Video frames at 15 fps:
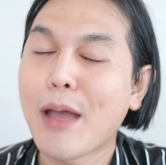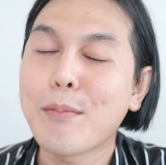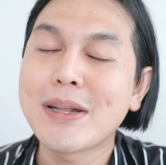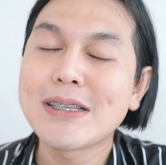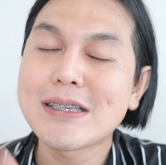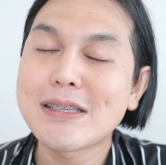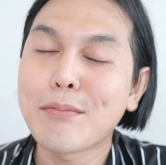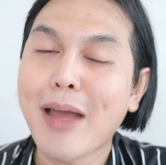เงี้ยมั
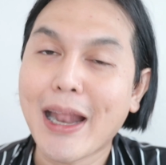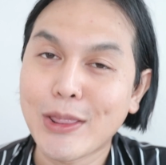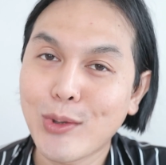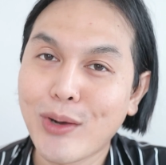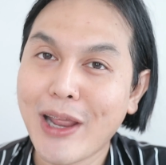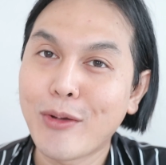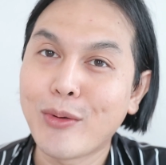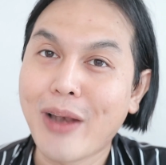นจะสมานตั
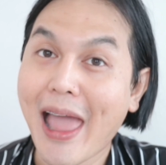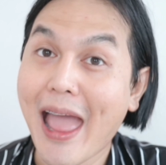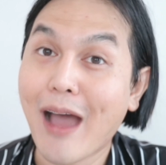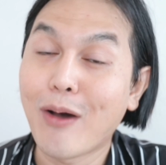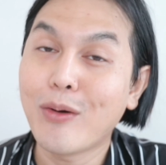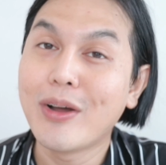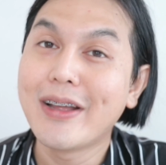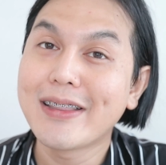วเร็วอยู่แล้
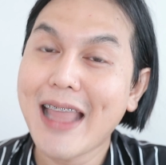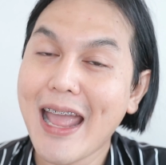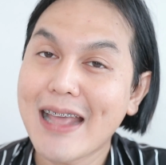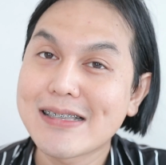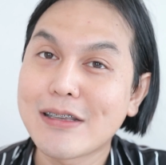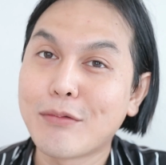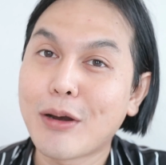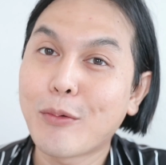ว แต่
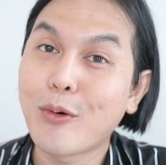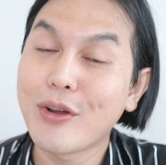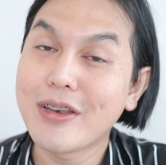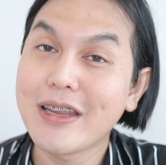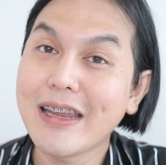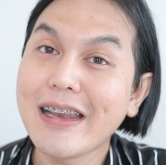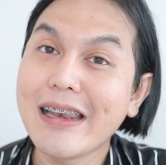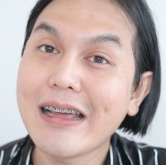สำหรับคน
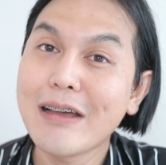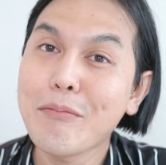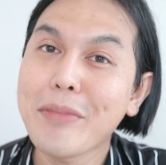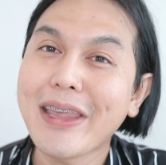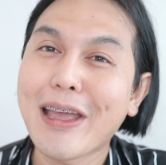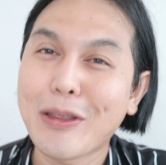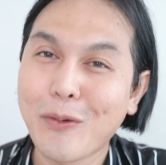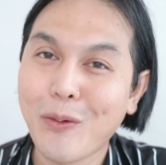ที่เริ่ม
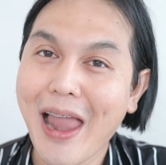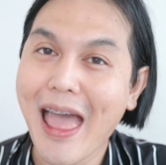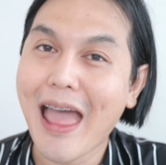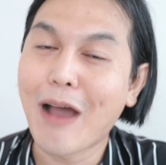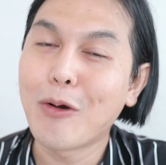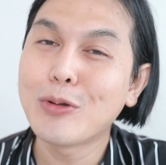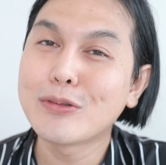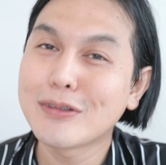มีอายุ
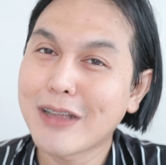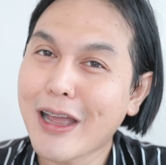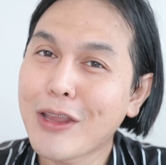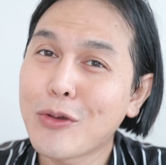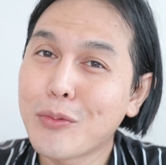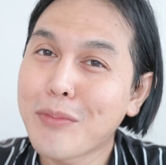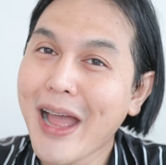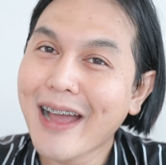แล้ว อา
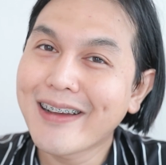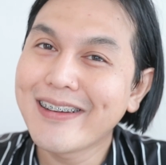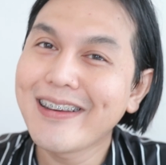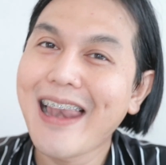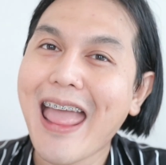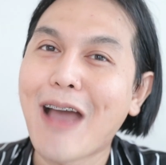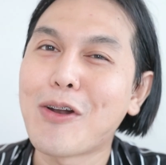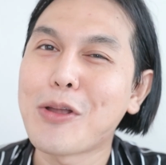ยุมากขึ้
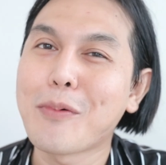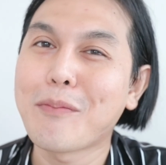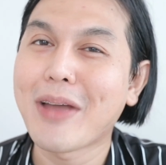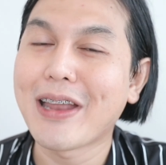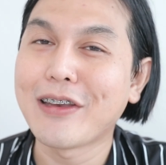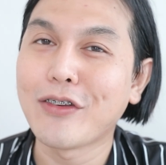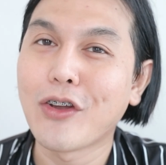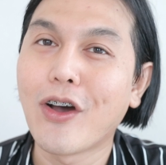นแล้วอะไรประ
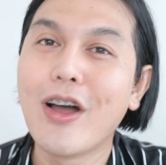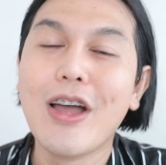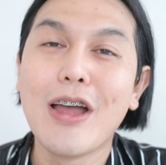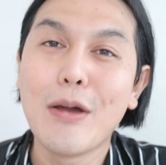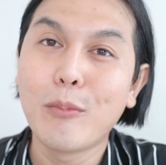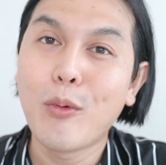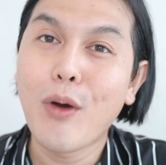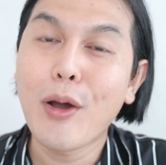มาณนี้เนาะ
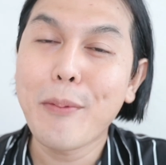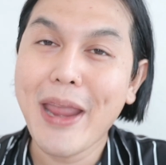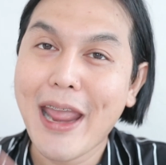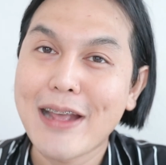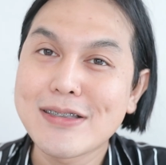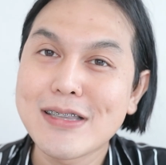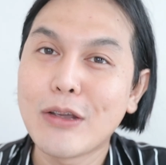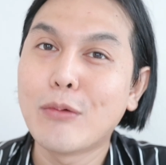พวกแผล
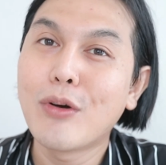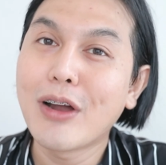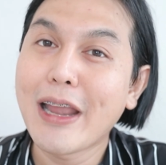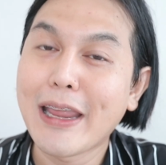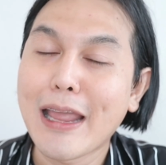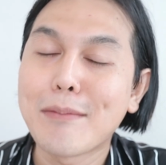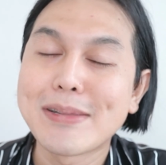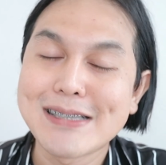สิวพวกอะ
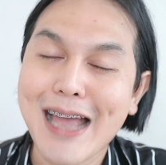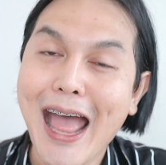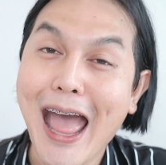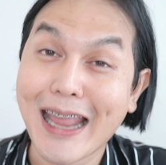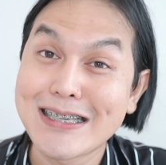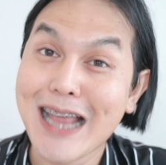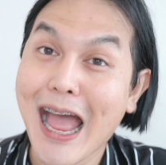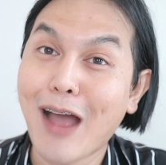ไรเงี้ยมันจะหา
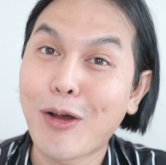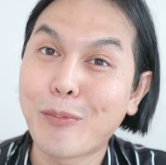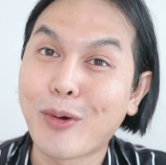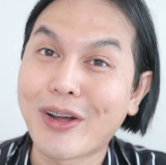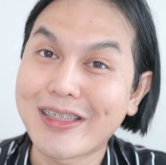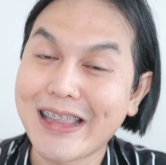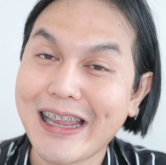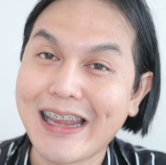ยช้ากว่าป
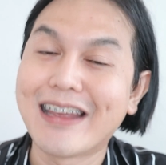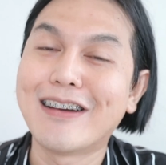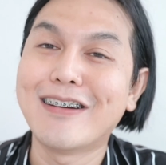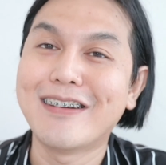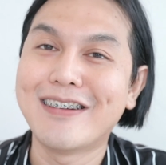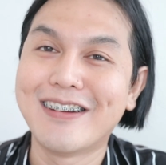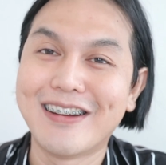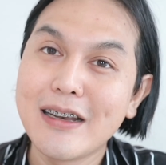กติเอ
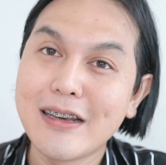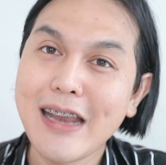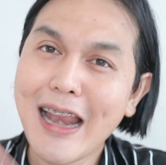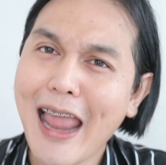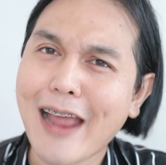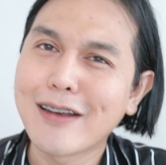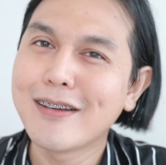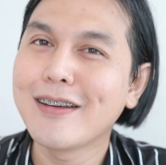อเนี่ย
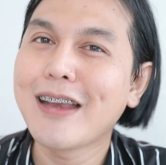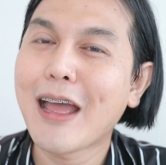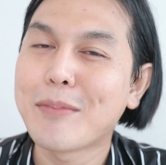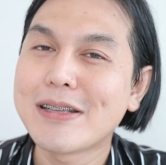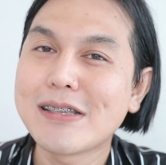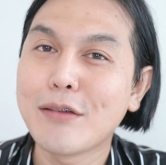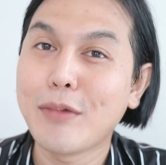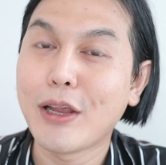แหละถึงทำ
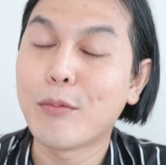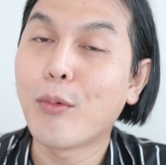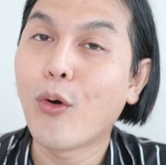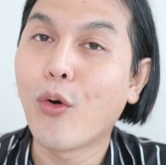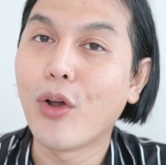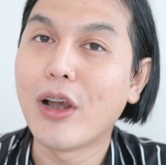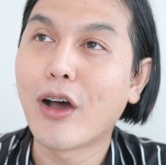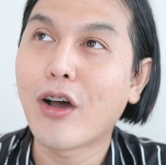ให้เจมเห็นผ
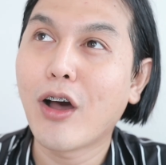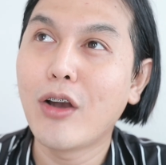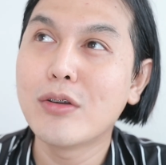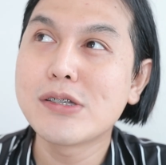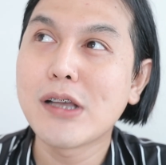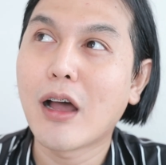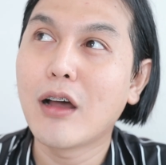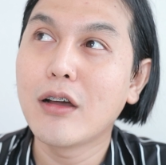ลแล้วก็
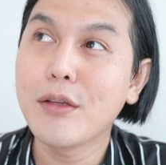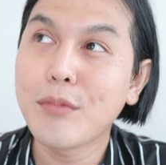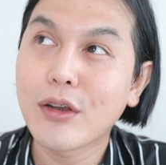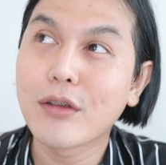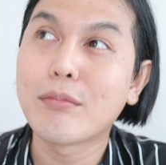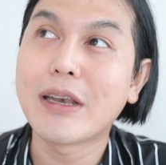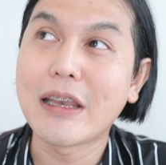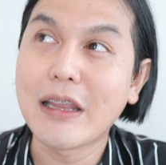รู้สึกว่าเอ้ยมัน
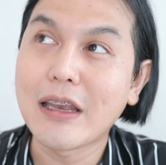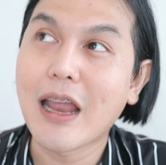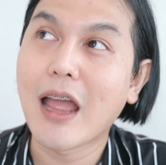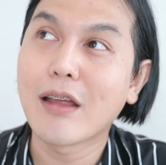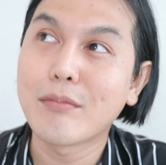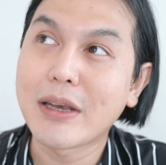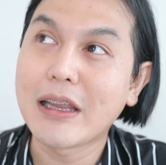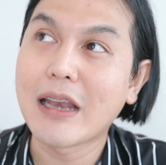มันดีนะ
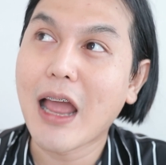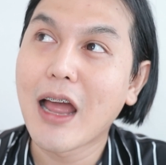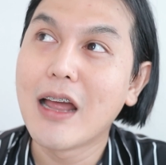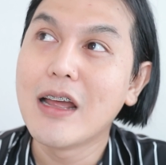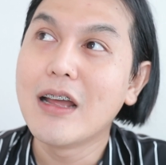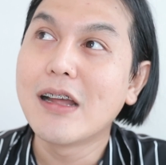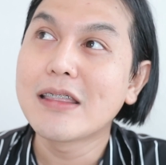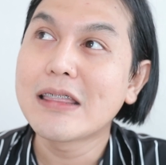มันดีนะ
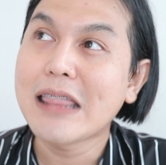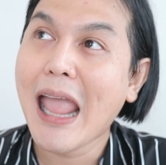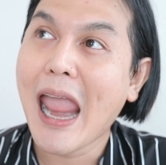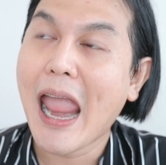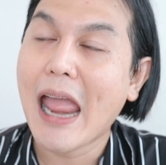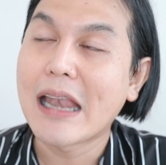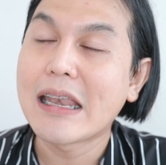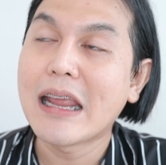แต่
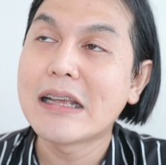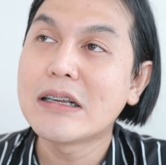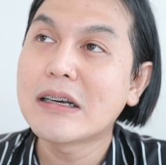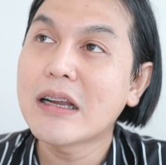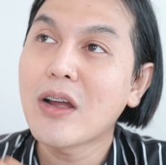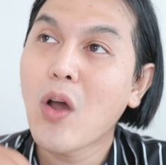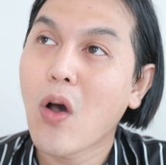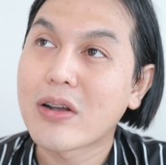ใน
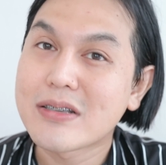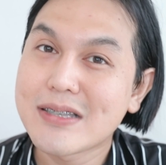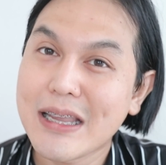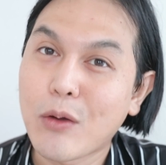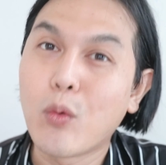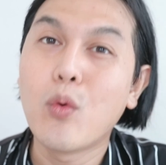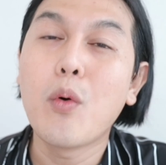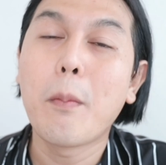เรื่องของ
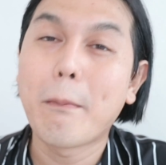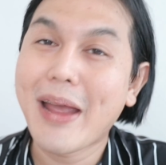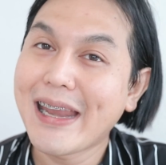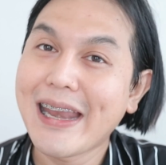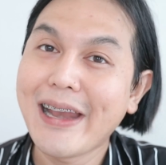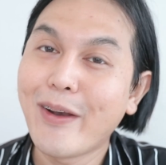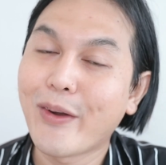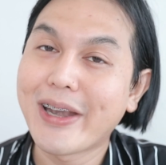สิวไม่
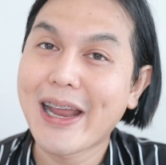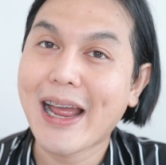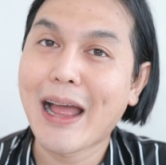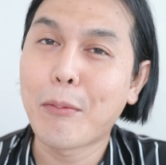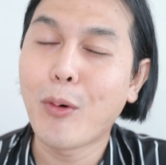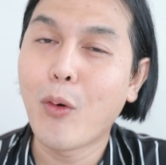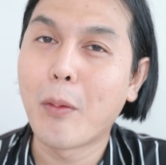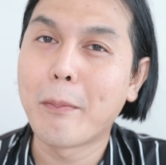ได้ลดนะ
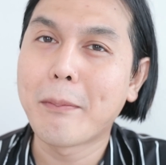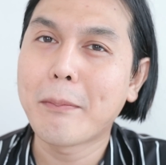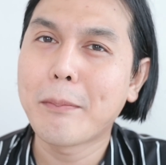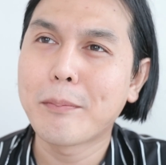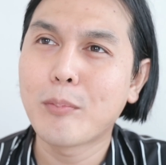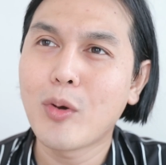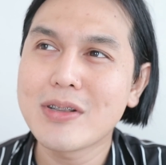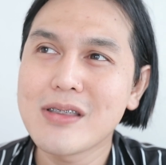คะผม
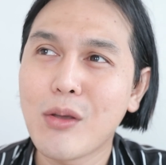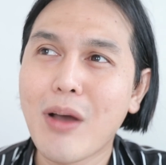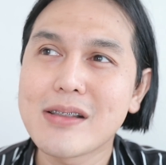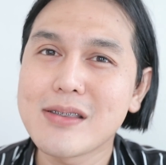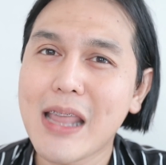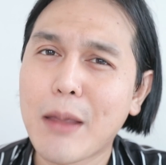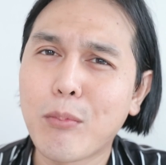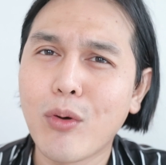พวกสิวอั
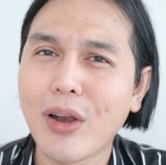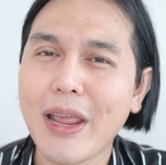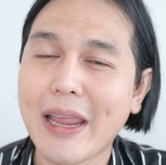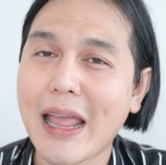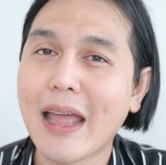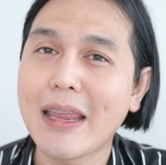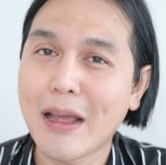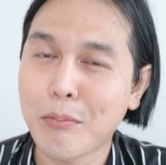กเสบพวกอะไร
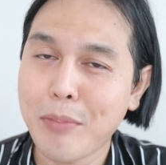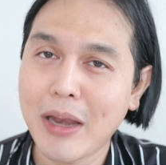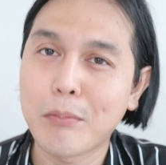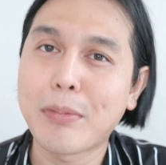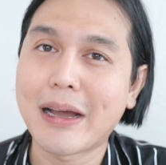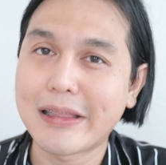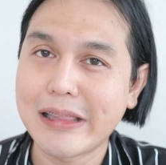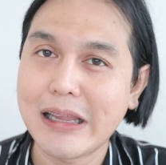เงี้ยยังเป็น
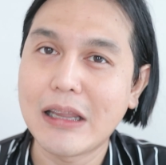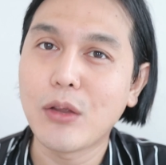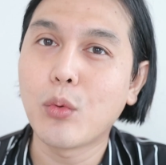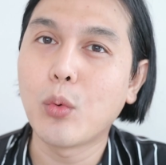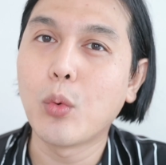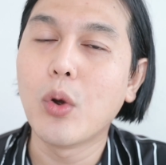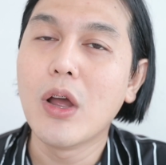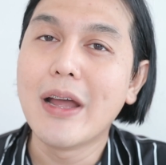ปกติอ
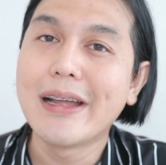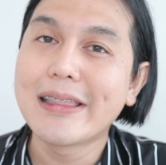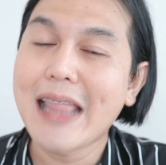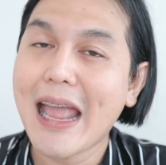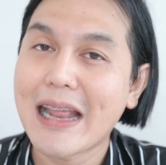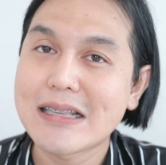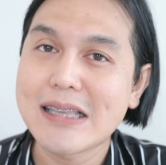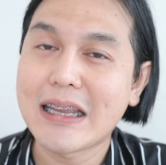ยู่
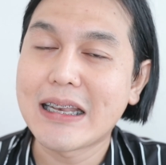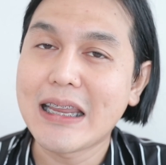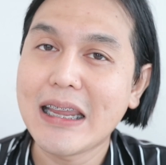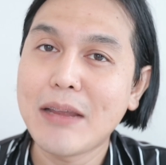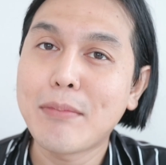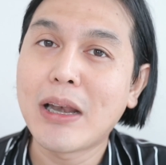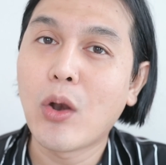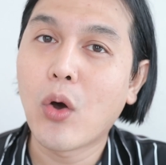แต่สิ่ง
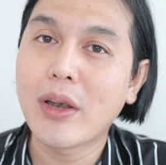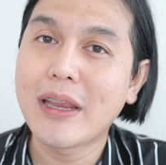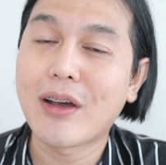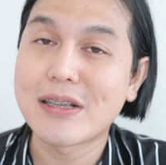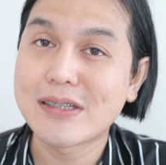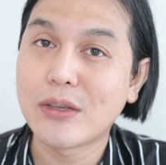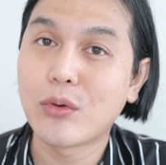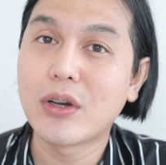ที่มันลดเกี่ย
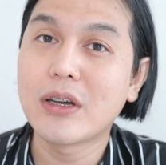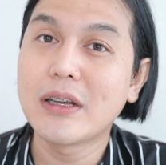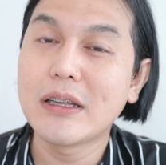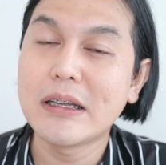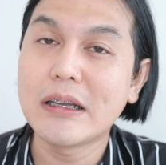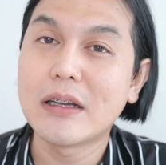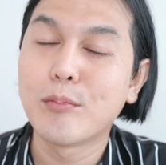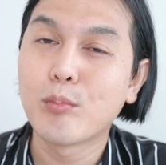วกับสิวก็
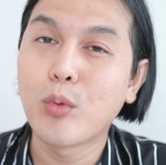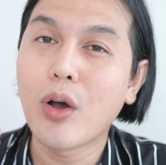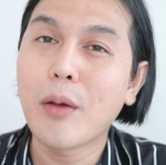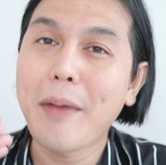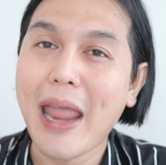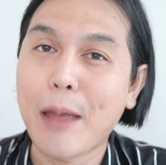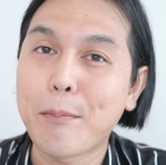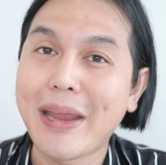คือ พวก
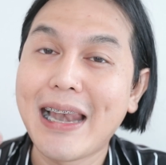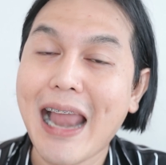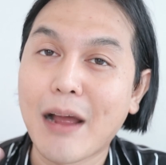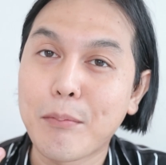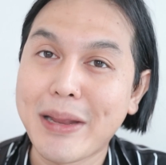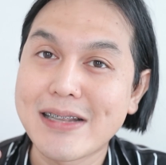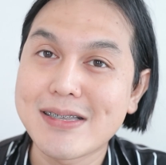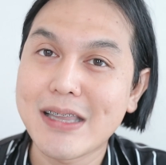แผลเป็นหลั
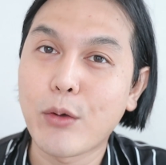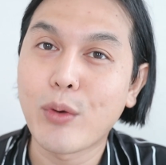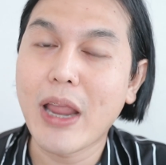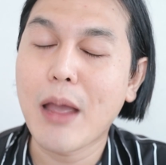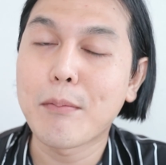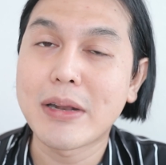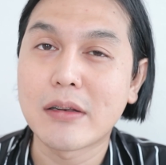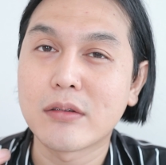งเป็นสิว
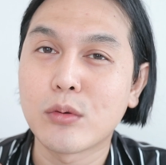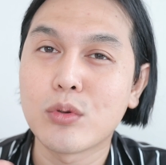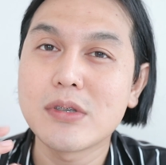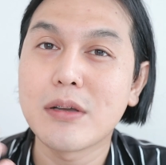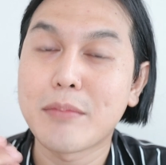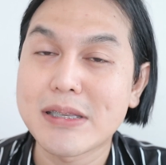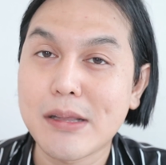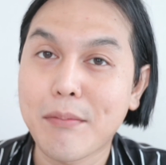เนี่ยมันรู้
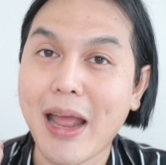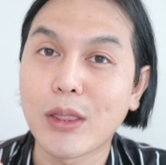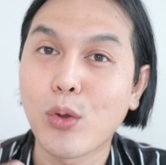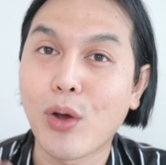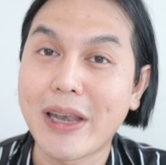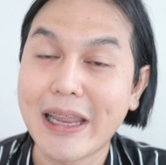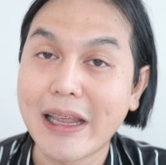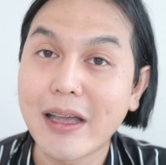สึกมันสมาน
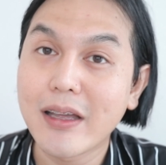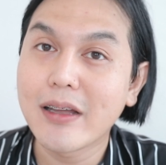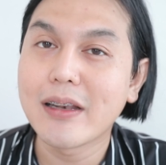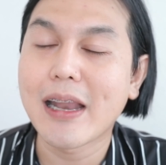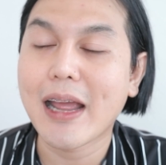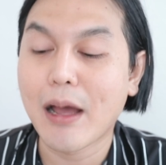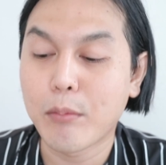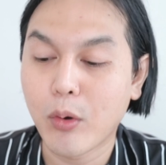ตัวดีขึ้น
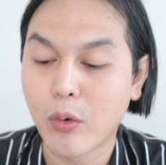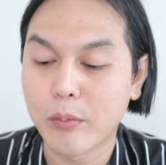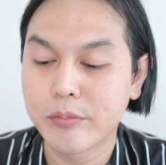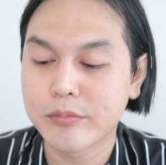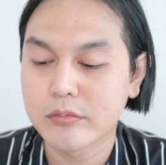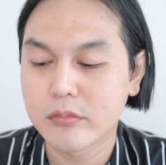นะคะผม